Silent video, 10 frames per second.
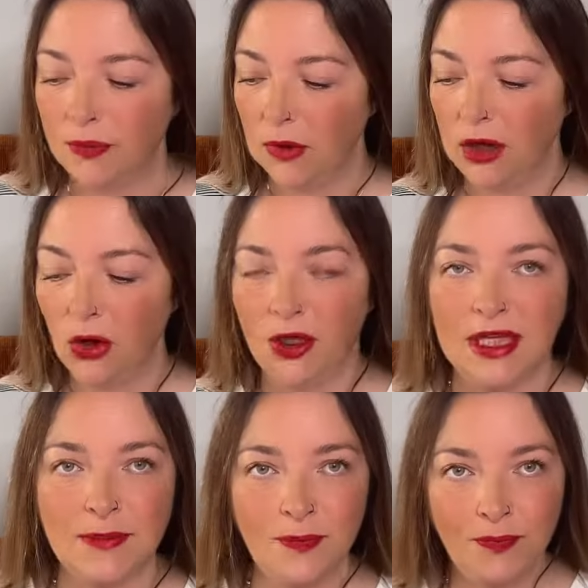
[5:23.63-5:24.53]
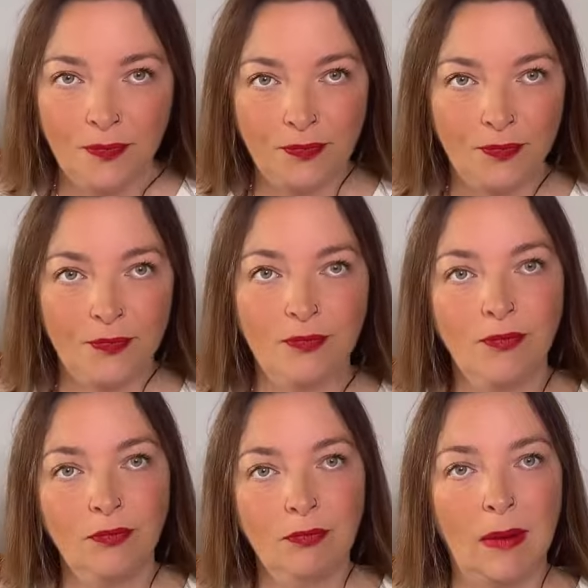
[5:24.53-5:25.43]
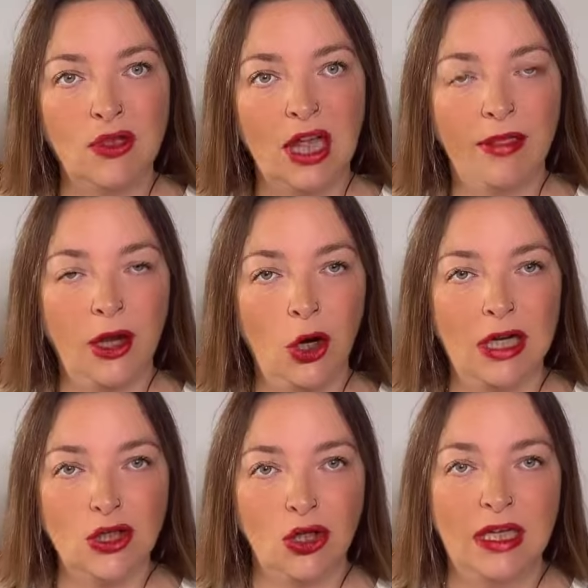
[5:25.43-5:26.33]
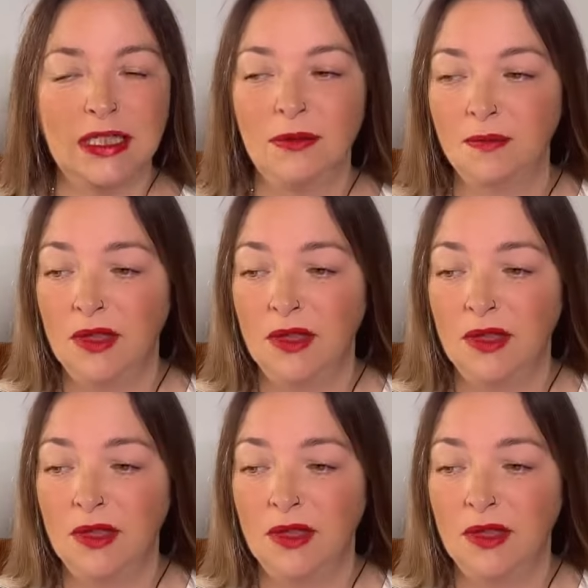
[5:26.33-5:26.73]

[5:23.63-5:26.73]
Entonces, vamos a hacernos las ondas.